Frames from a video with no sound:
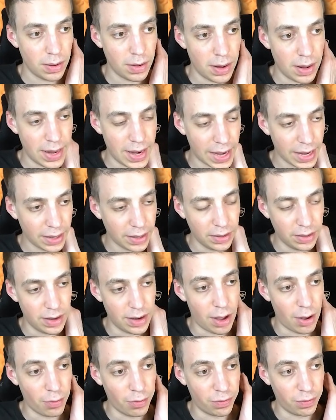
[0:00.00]
Nacken,
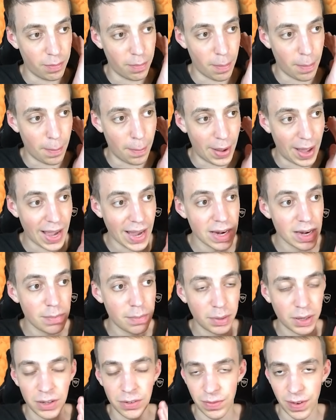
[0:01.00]
auf meine
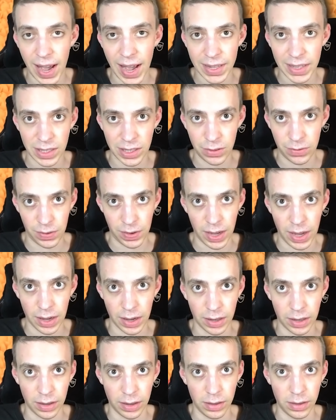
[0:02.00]

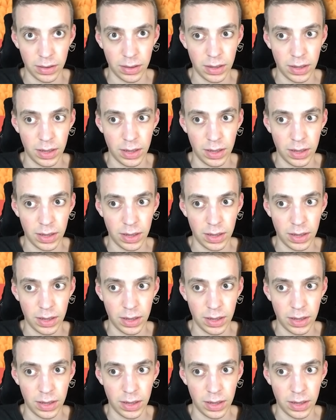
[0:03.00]
Privatsphäre